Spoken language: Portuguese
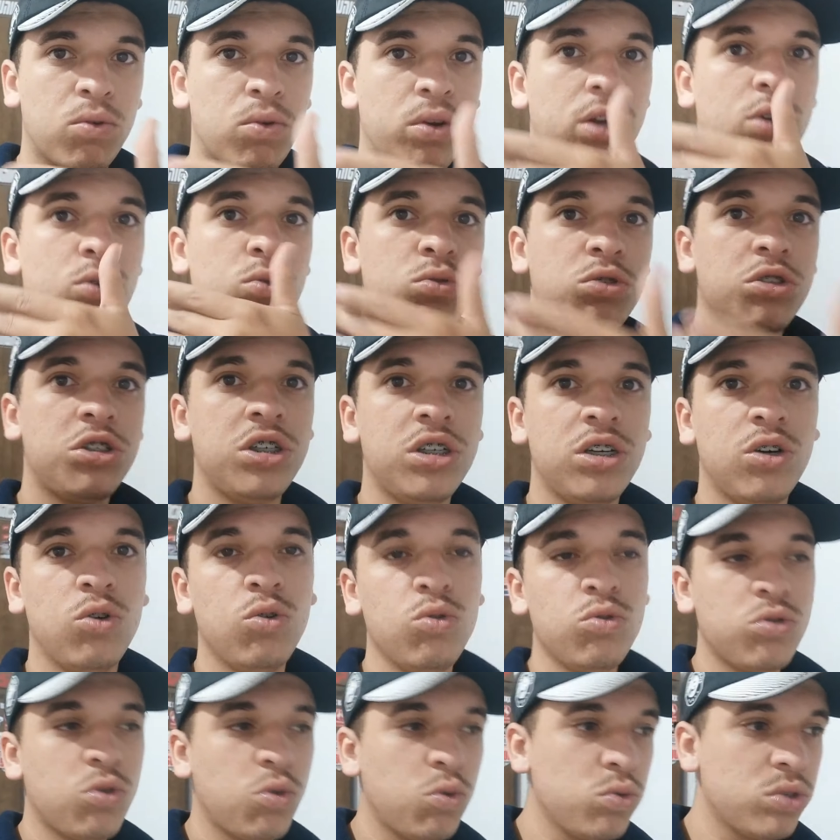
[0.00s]
Eu,
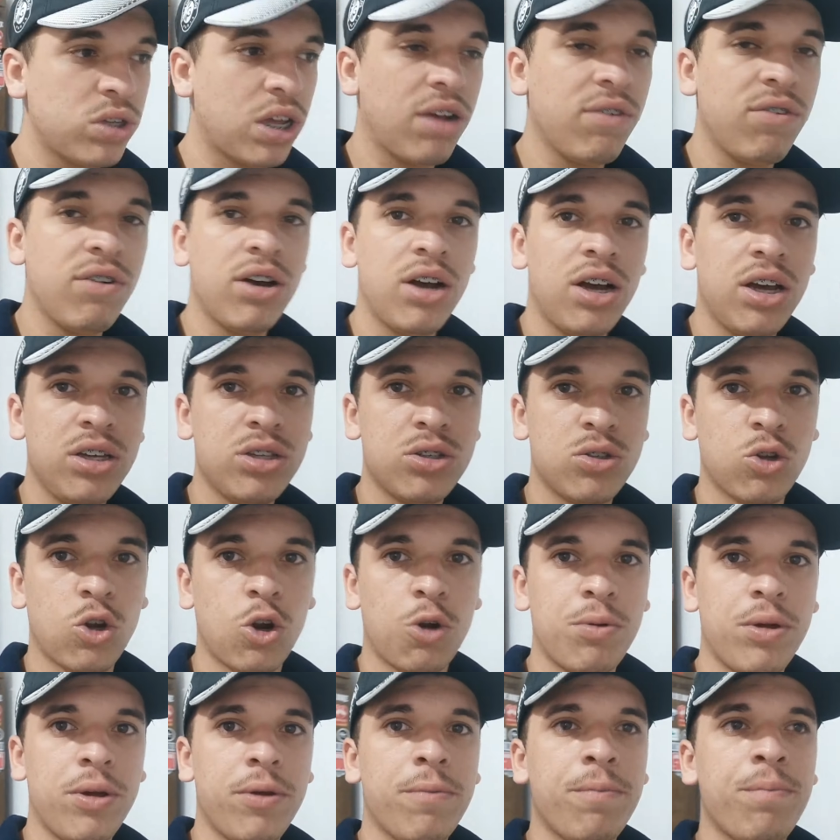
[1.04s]
eu usava a
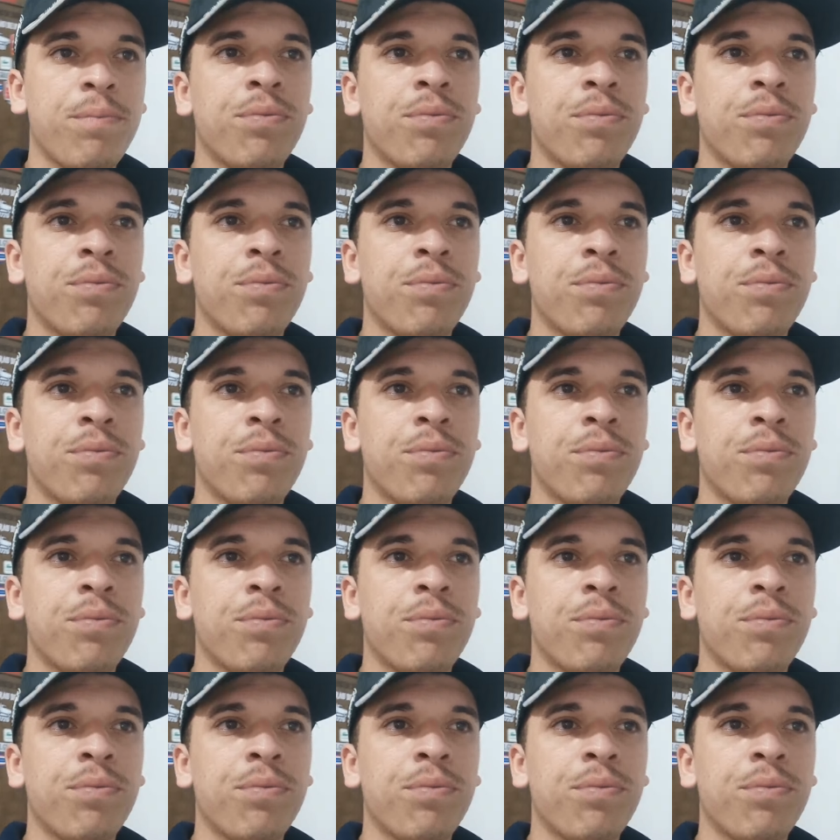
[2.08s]
Storm.